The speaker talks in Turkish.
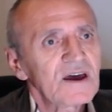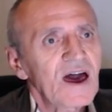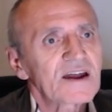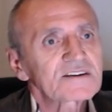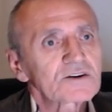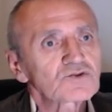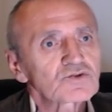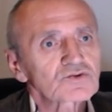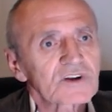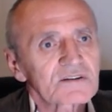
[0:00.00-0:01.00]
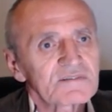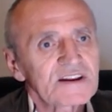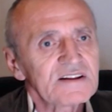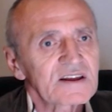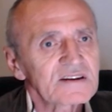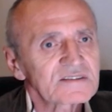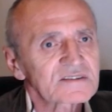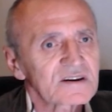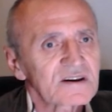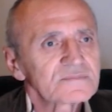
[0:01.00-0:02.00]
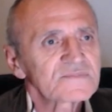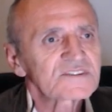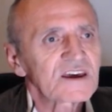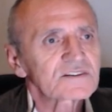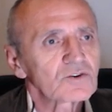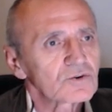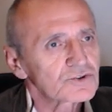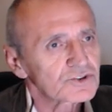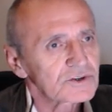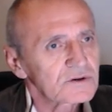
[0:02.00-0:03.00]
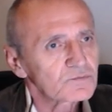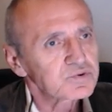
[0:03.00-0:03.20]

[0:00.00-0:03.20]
Erkek çocukların verileri ise teknoloji,